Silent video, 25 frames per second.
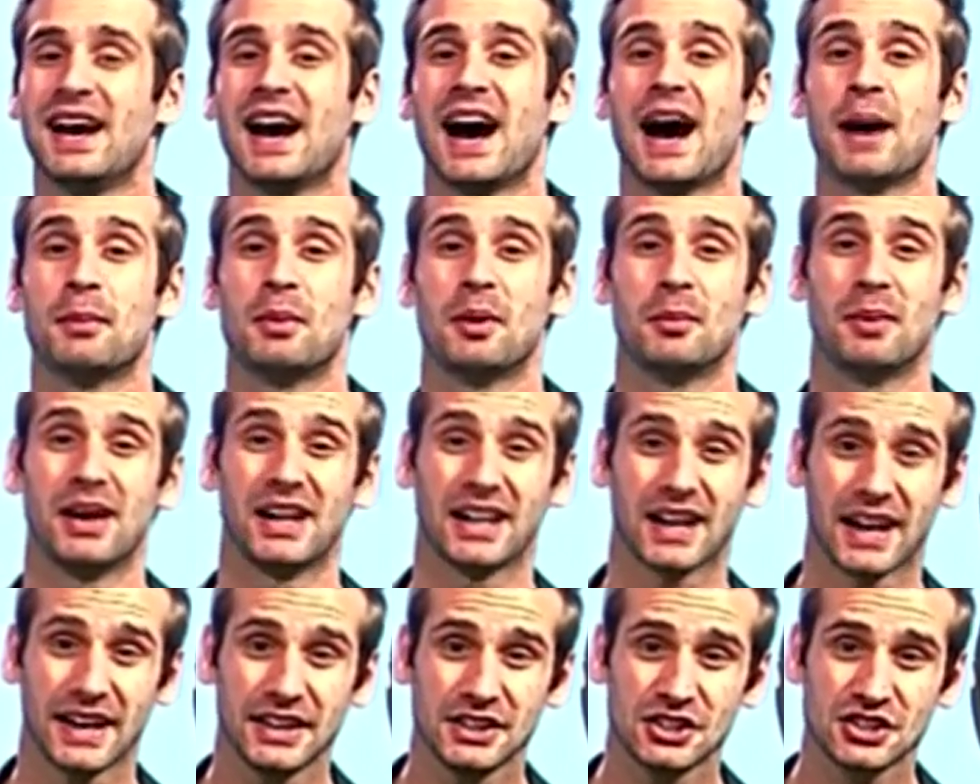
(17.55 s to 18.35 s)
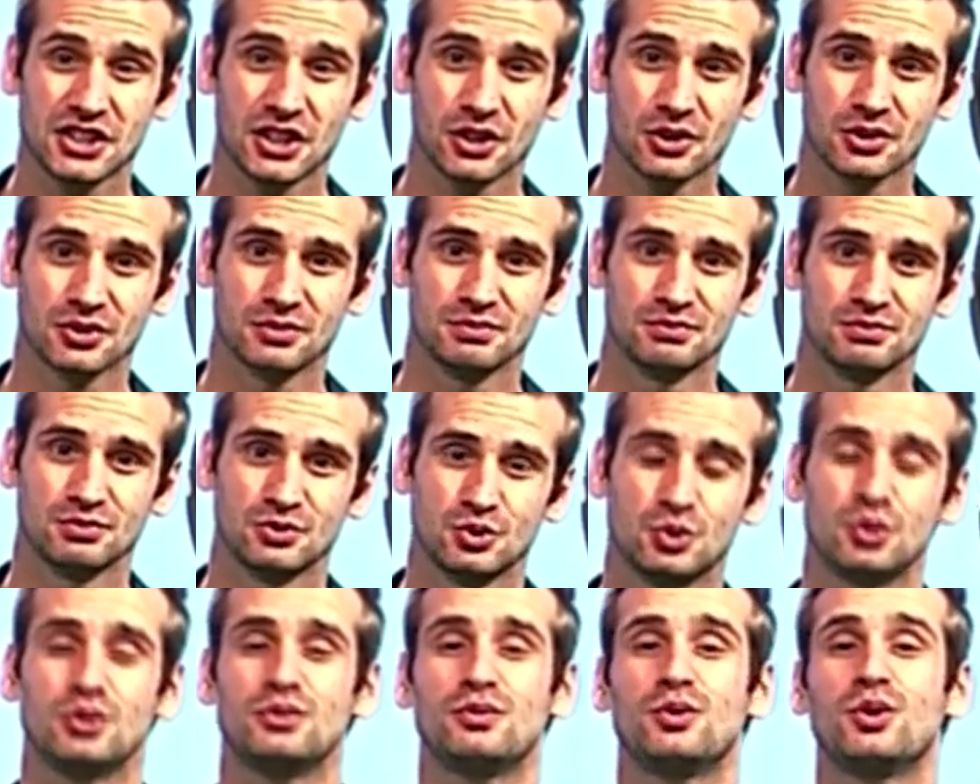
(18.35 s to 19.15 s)
Aber mal reinschauen
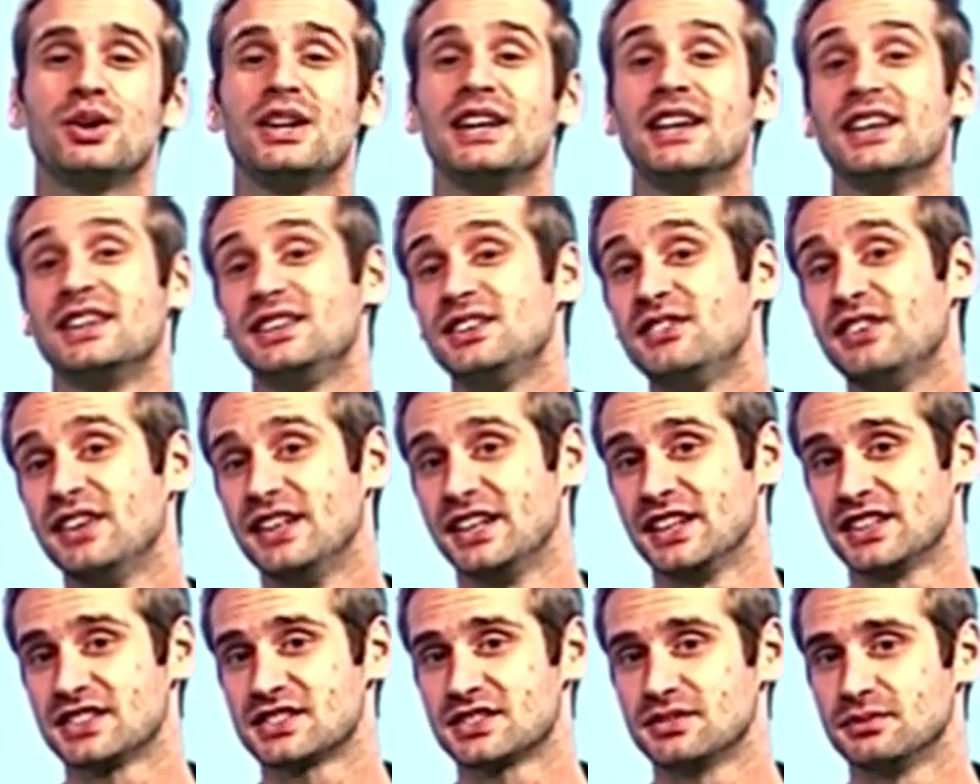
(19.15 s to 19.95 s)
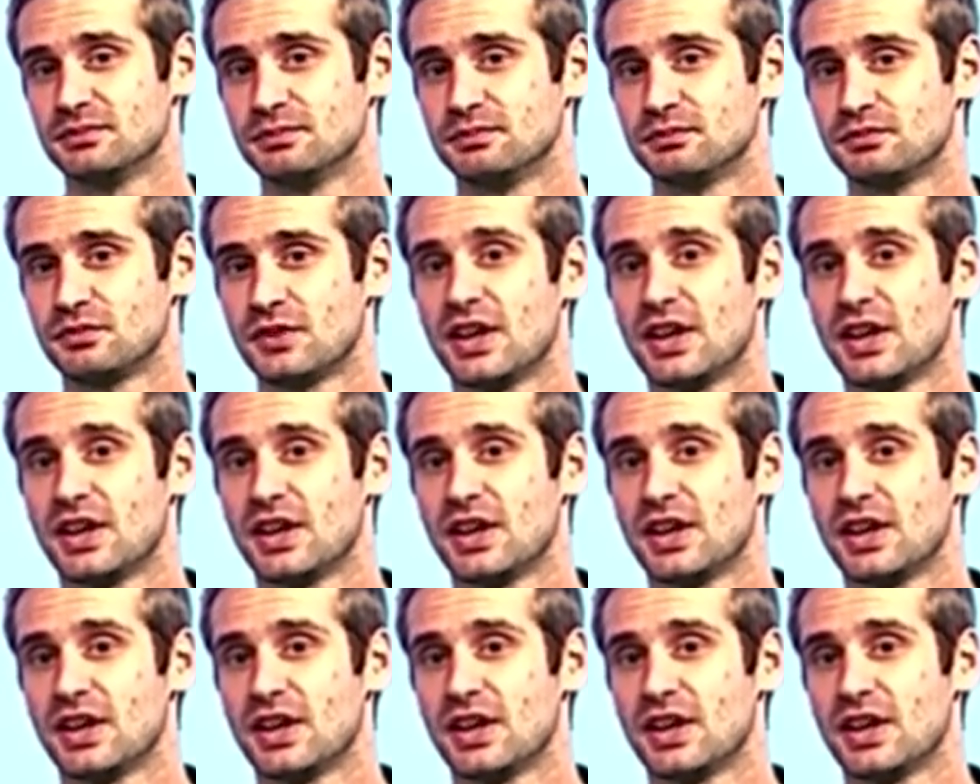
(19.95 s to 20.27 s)
tun wohl eher die wenigsten.